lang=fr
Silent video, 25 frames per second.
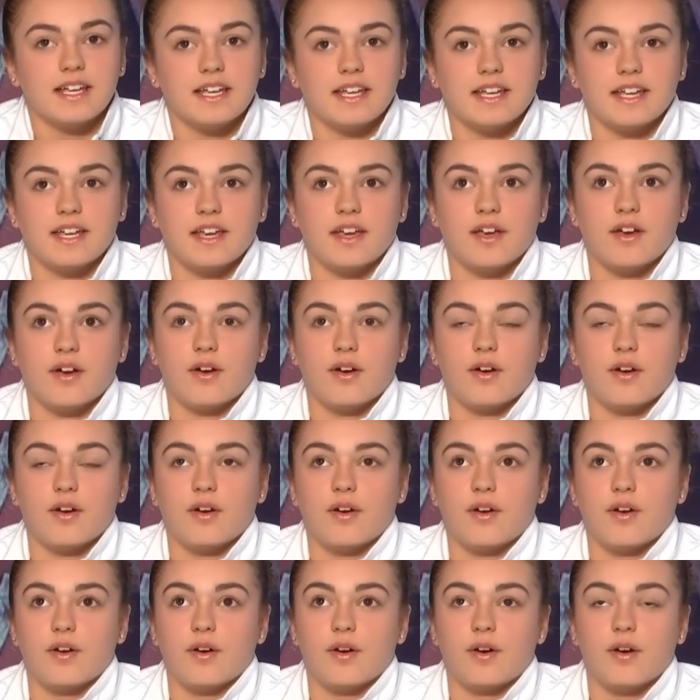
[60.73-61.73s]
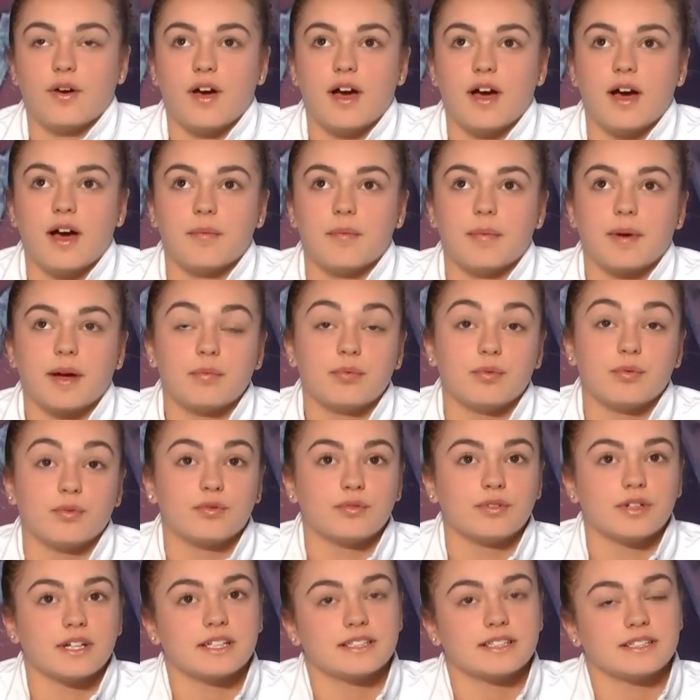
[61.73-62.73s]
Et après, pour
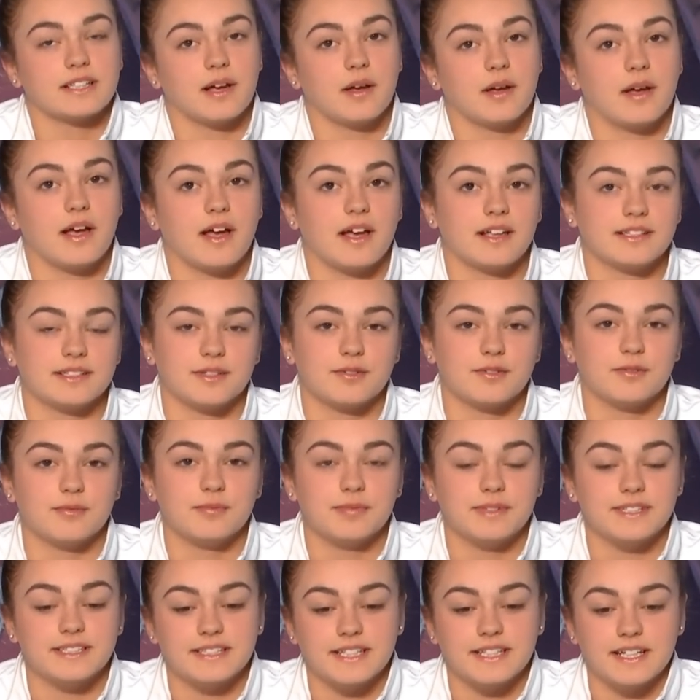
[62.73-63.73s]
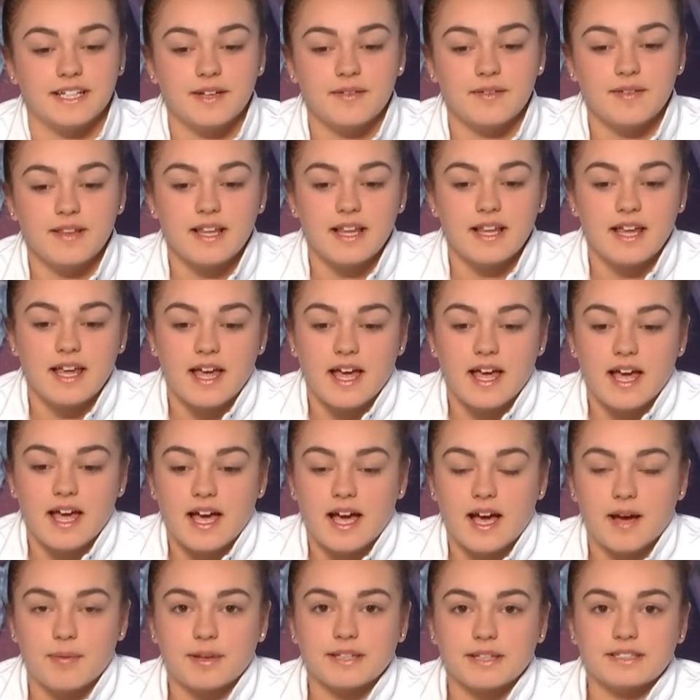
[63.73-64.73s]
courir, c'est assez compliqué.
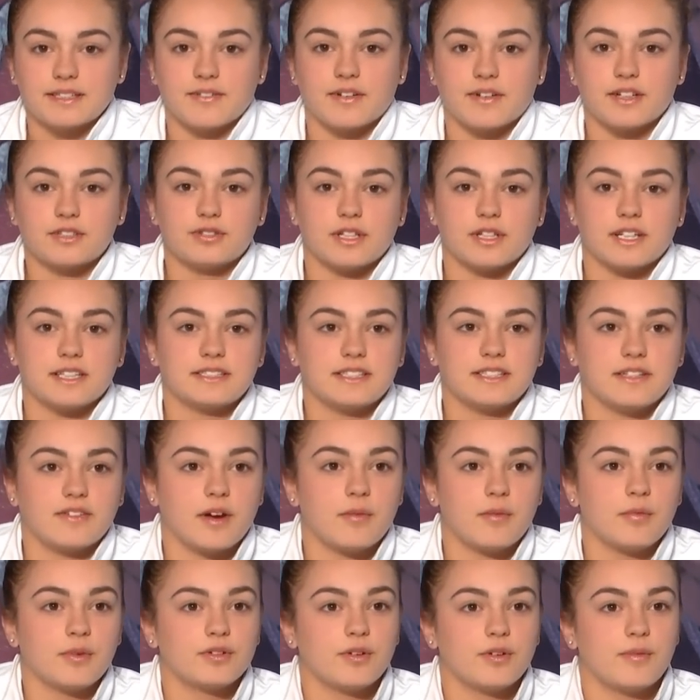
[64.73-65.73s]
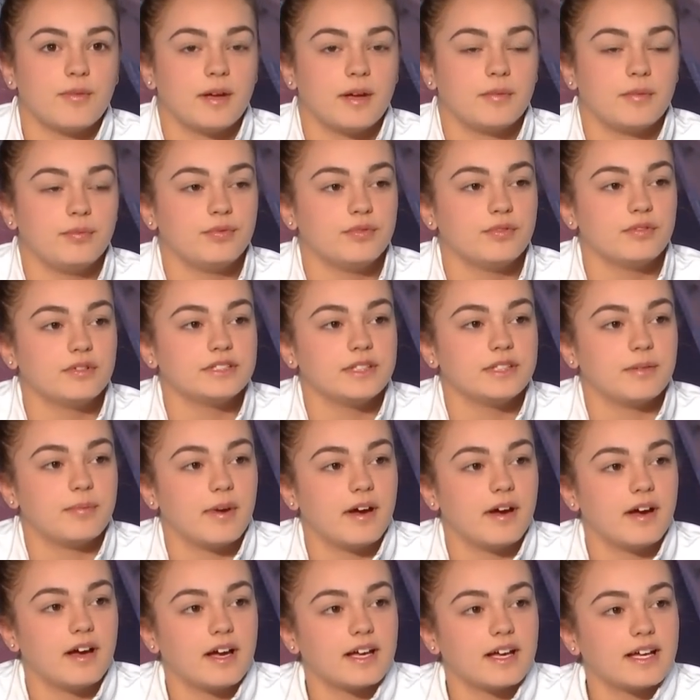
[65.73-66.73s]
Après, c'est vrai que je suis restée vraiment dans ma bulle. J'ai
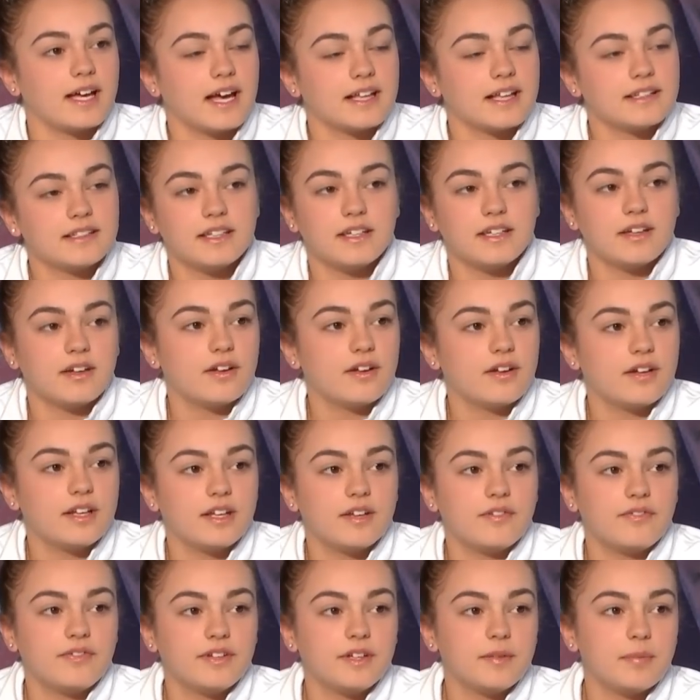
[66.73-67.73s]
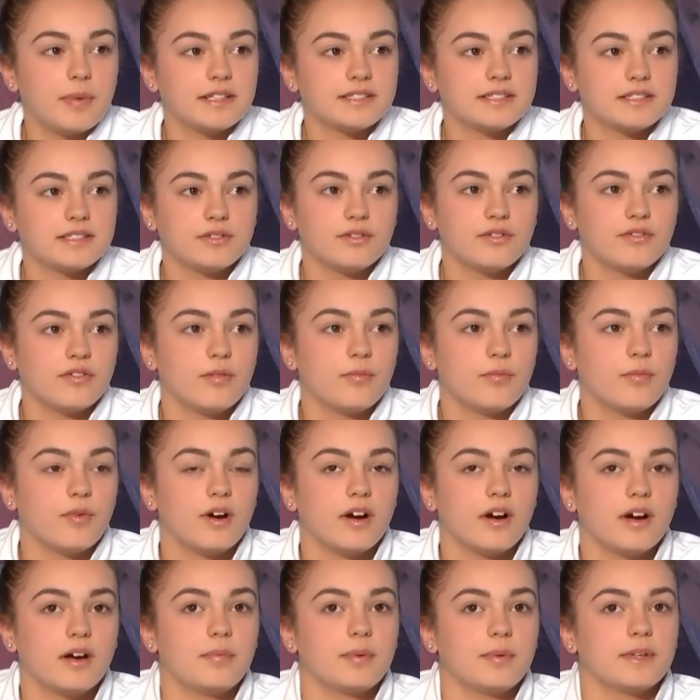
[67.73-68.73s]
pas regardé les filles passer devant
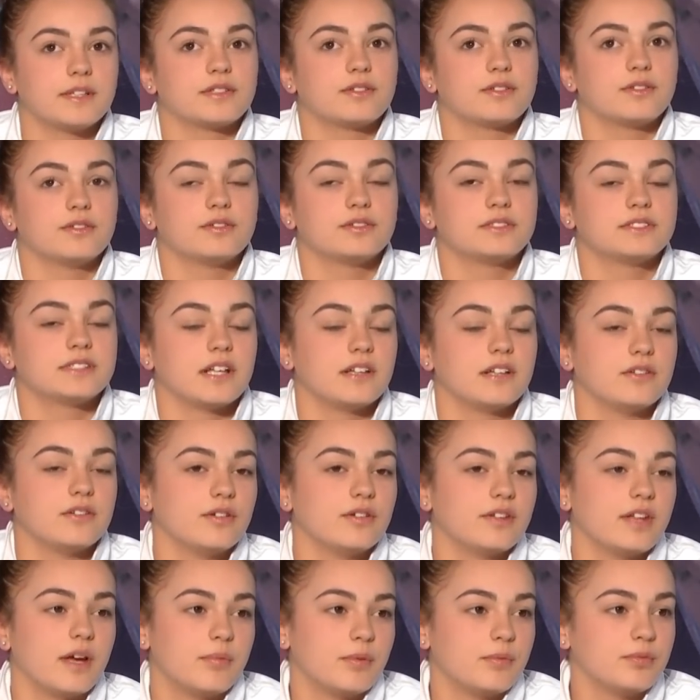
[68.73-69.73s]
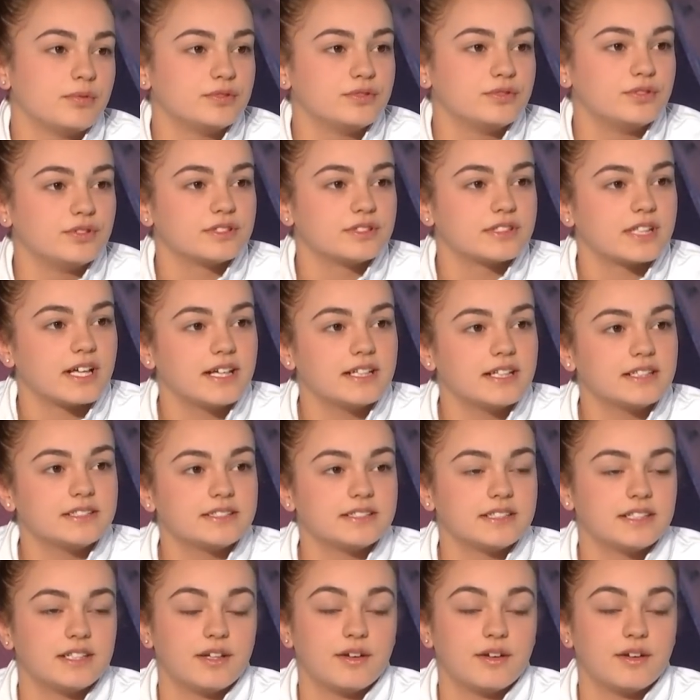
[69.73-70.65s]
moi parce que ça donne un peu plus de stress.